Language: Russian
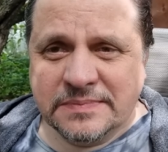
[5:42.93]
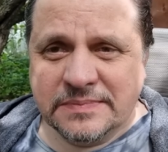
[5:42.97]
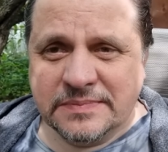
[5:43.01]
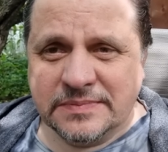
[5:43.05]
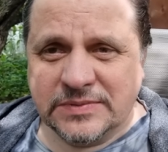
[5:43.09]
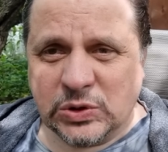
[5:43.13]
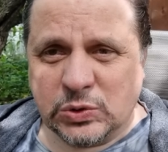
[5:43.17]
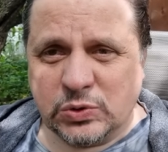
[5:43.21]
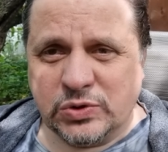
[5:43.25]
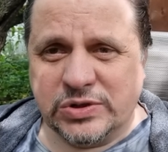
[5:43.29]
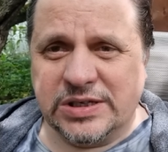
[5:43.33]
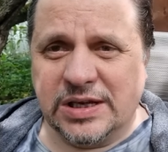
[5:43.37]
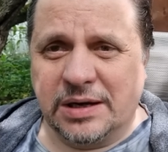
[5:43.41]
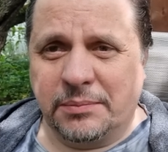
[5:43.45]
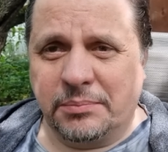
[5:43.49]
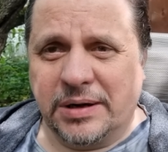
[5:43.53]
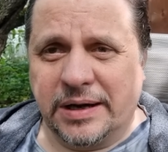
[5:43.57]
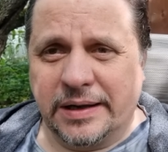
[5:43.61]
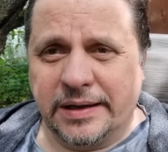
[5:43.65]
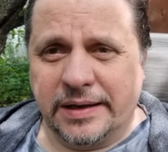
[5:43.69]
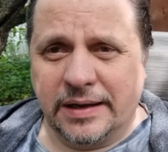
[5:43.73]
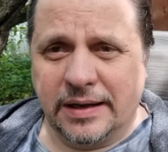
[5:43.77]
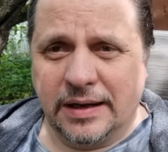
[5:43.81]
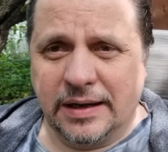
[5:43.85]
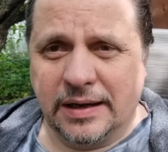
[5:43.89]
Друзья
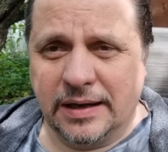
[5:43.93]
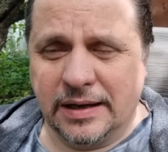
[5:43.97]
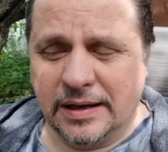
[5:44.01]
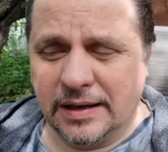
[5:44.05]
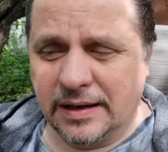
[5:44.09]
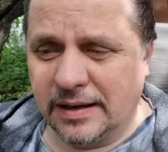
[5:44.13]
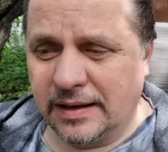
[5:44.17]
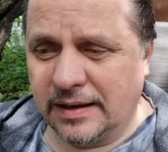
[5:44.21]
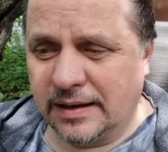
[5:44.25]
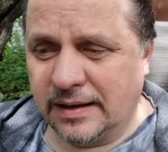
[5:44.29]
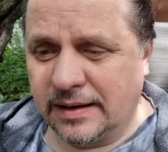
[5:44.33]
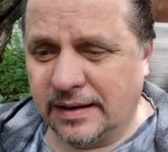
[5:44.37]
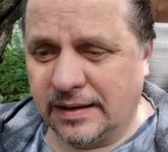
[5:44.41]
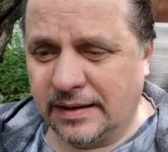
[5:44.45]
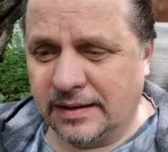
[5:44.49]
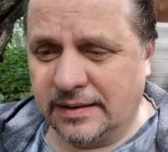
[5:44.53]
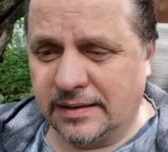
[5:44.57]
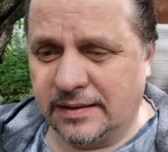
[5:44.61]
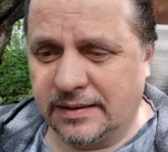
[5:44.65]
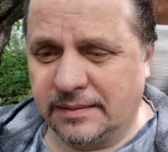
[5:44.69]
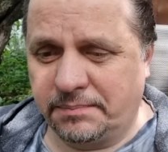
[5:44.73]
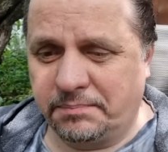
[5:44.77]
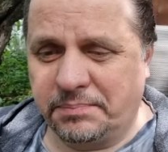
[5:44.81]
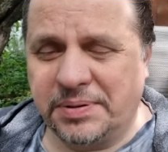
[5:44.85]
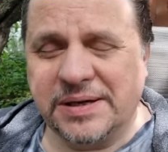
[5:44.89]
мои,
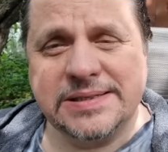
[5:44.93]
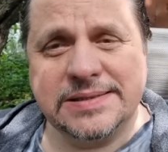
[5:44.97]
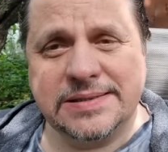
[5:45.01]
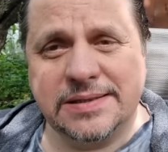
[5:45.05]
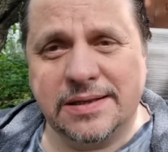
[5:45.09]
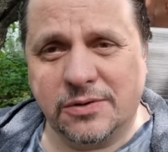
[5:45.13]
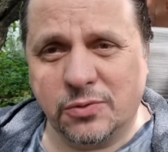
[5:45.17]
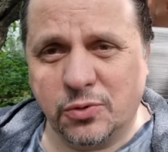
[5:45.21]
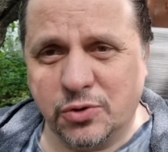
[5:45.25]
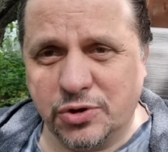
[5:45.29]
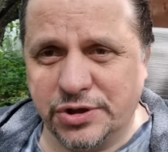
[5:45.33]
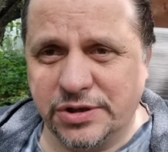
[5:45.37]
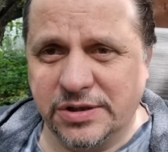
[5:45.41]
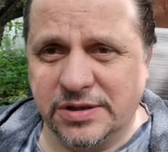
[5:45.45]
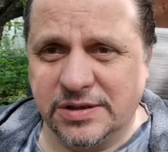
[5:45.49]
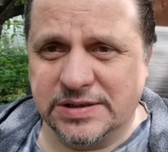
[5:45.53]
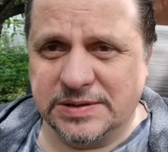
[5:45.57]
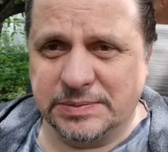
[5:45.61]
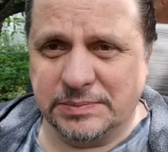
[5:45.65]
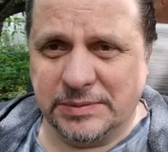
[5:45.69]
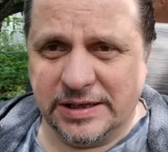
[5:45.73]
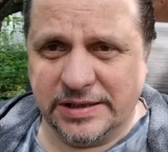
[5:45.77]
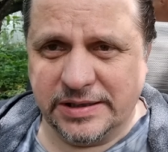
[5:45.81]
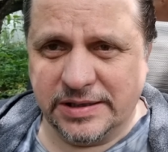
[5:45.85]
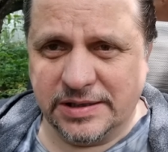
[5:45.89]
а, поосторожнее с
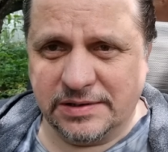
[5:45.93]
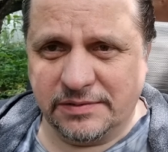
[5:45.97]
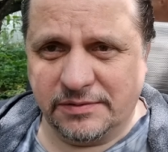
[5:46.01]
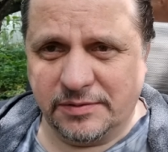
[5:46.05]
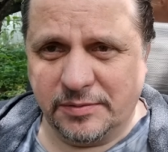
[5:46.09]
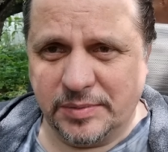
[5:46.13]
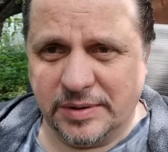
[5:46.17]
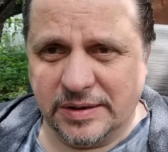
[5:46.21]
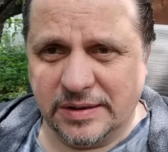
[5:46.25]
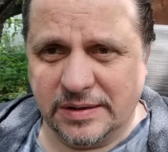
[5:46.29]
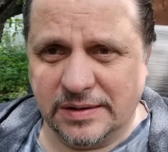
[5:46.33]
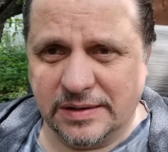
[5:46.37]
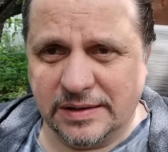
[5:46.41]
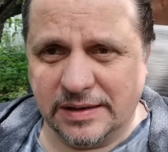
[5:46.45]
молитвами.